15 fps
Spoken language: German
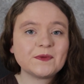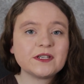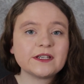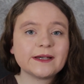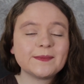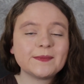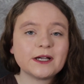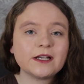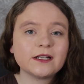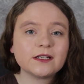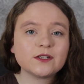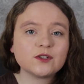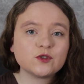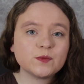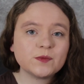Ich habe
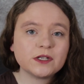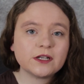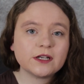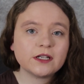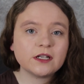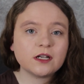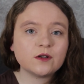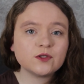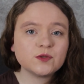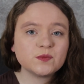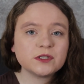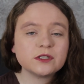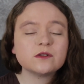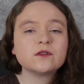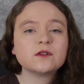eine
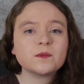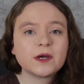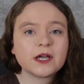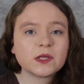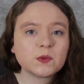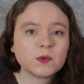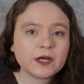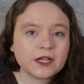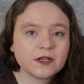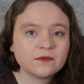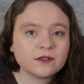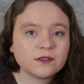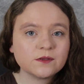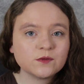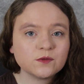Domina-Ausbildung, by the way,
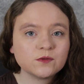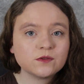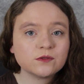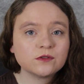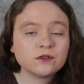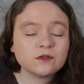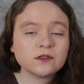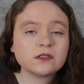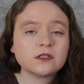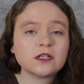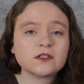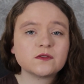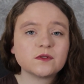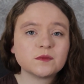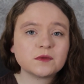wenn du Lust
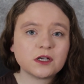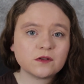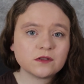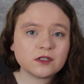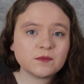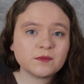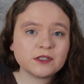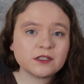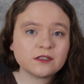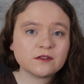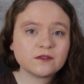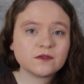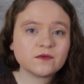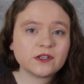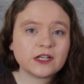hast, von mir ausgebildet
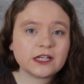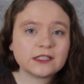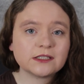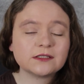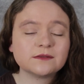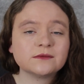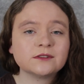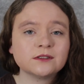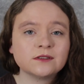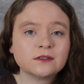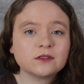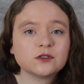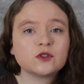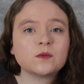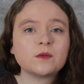zu werden,
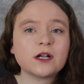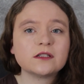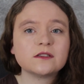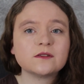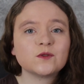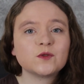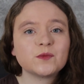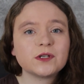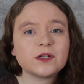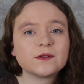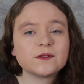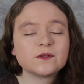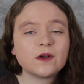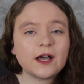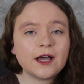um als Domina
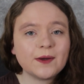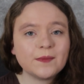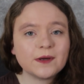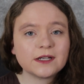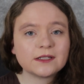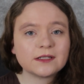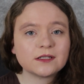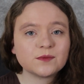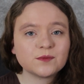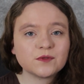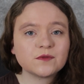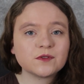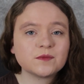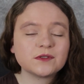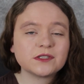zu arbeiten, dann
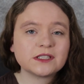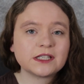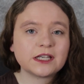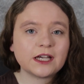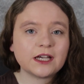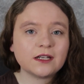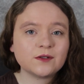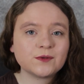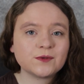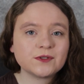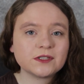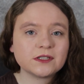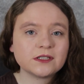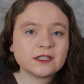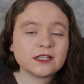bewirb dich gerne
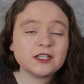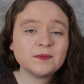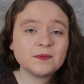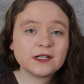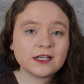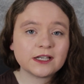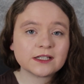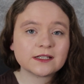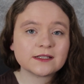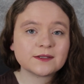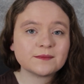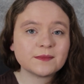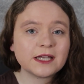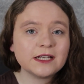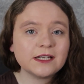unter der E-Mail-Adresse
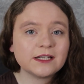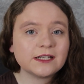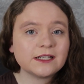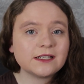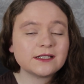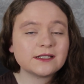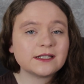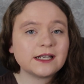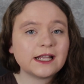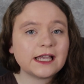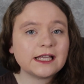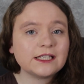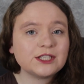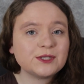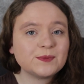mail at
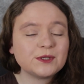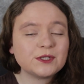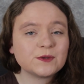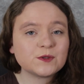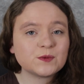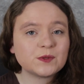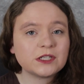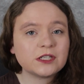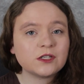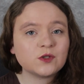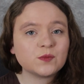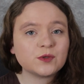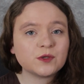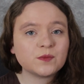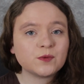
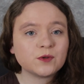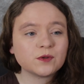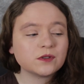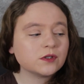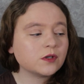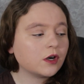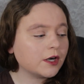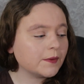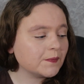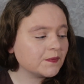lady-penelope.com.